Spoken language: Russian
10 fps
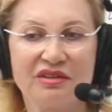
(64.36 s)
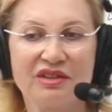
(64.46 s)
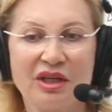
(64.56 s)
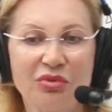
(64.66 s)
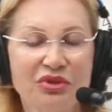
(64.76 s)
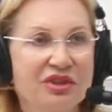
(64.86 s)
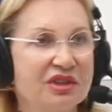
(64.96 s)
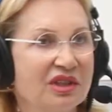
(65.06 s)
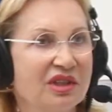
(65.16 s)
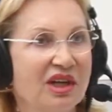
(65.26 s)
э,
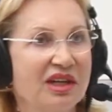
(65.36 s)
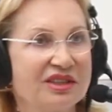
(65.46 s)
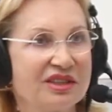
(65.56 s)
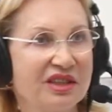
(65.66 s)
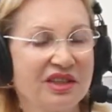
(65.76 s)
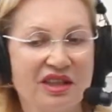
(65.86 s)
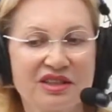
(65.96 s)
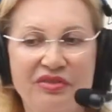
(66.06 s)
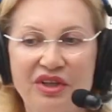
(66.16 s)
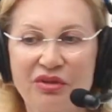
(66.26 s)
заботиться о лице, о
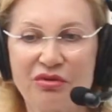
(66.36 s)
своей